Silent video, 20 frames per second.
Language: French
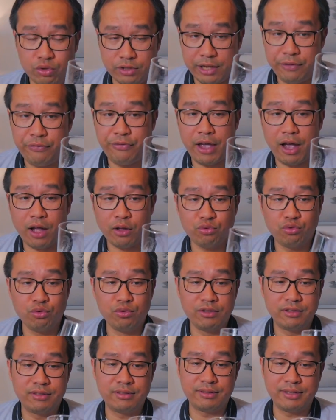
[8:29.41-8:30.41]
Des verres
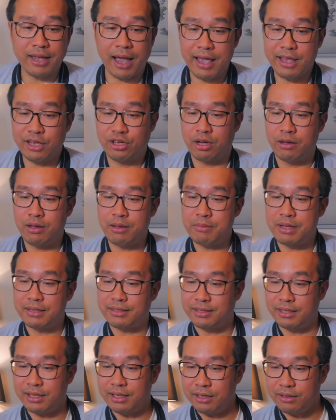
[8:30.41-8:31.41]
d'une taille quand même
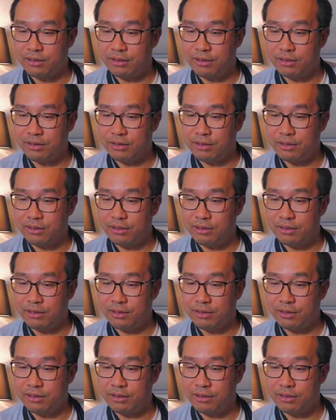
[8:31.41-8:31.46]
assez...